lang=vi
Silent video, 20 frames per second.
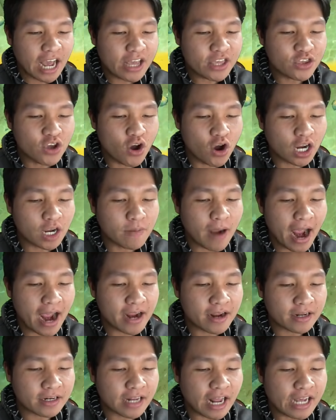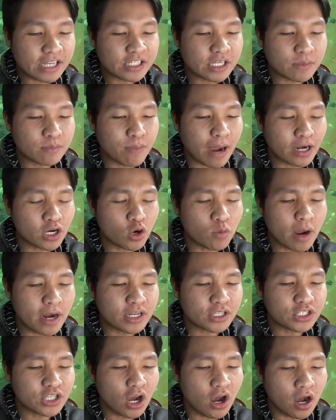thấy chưa các bạn thấy sức mạnh của
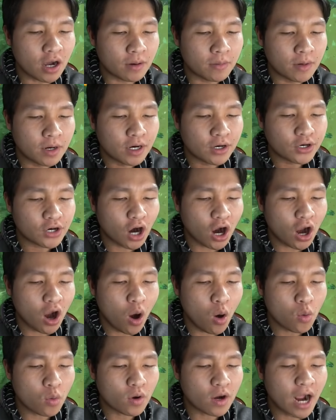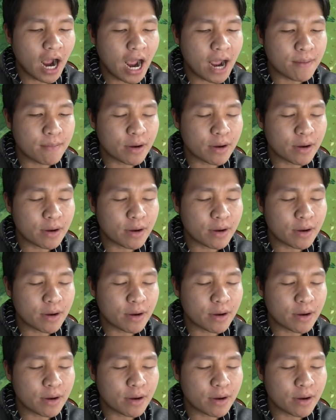mình chưa rồi ok